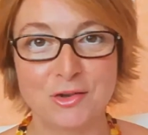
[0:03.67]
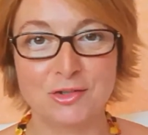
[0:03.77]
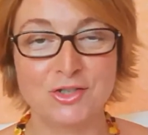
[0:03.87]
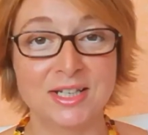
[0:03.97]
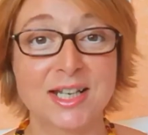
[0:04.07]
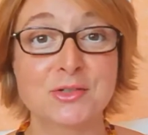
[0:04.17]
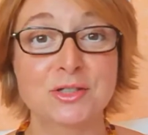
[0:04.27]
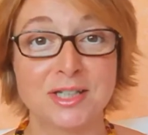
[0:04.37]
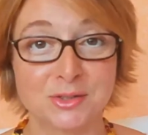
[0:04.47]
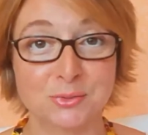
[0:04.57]
oggi in caso
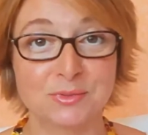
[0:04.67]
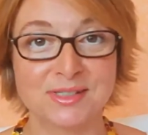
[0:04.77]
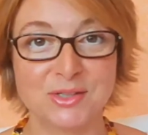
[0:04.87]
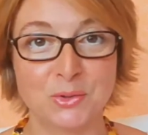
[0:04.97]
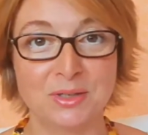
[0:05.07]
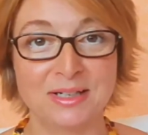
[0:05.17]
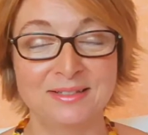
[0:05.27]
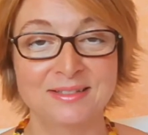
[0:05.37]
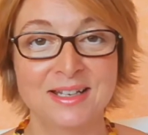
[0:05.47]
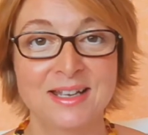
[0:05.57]
di
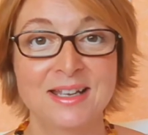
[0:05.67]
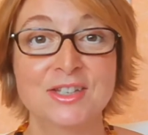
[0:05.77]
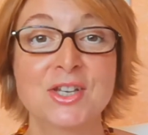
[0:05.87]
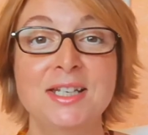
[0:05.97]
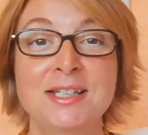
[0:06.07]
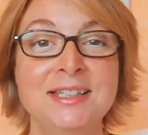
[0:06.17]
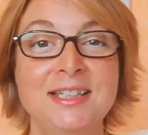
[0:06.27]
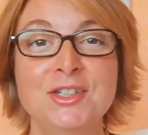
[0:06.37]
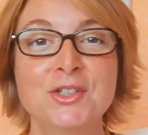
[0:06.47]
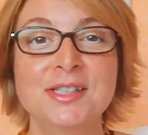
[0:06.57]
assunzione c'è
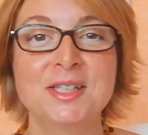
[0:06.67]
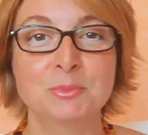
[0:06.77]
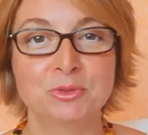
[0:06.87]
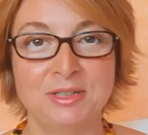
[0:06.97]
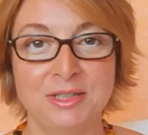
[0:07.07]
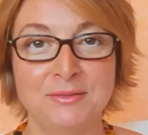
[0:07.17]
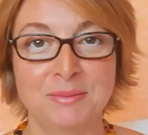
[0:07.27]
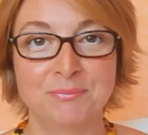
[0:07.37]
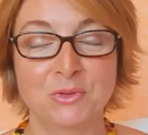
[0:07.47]
l'intelligenza emotiva,